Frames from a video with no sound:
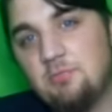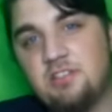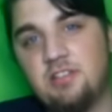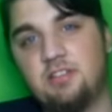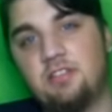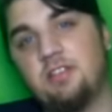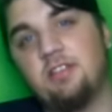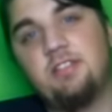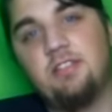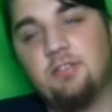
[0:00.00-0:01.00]
domyślacie
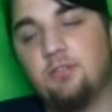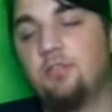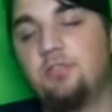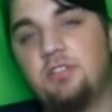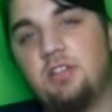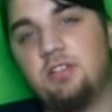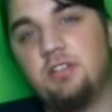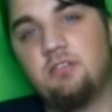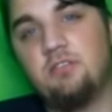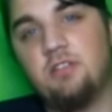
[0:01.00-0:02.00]
się z tytułu,
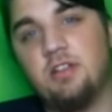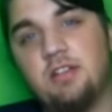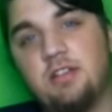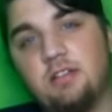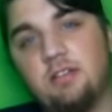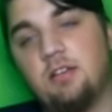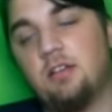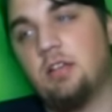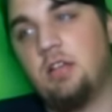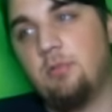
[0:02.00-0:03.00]
dzisiejszy odcinek
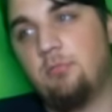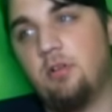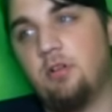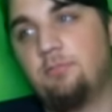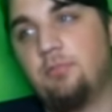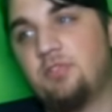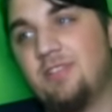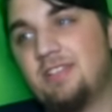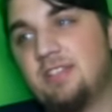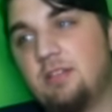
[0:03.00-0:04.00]
po
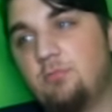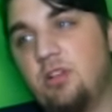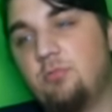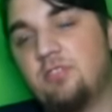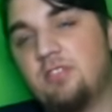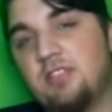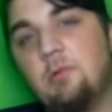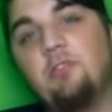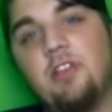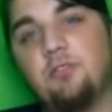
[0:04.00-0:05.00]
poświęcę mojemu
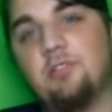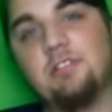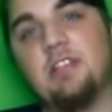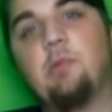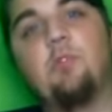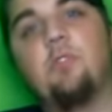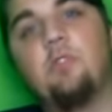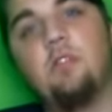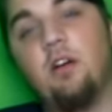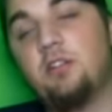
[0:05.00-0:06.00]
systemowi autorskiemu.
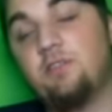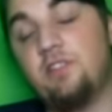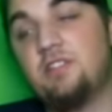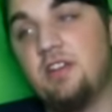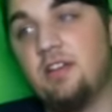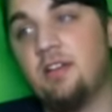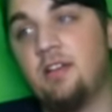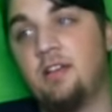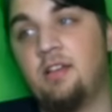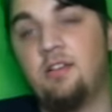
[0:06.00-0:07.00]
Oczywiście
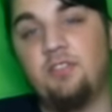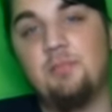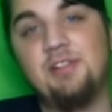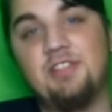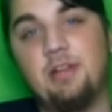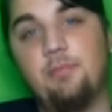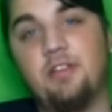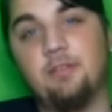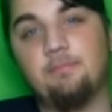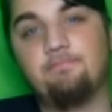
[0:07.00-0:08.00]
w temacie
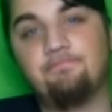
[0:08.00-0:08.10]
RPG.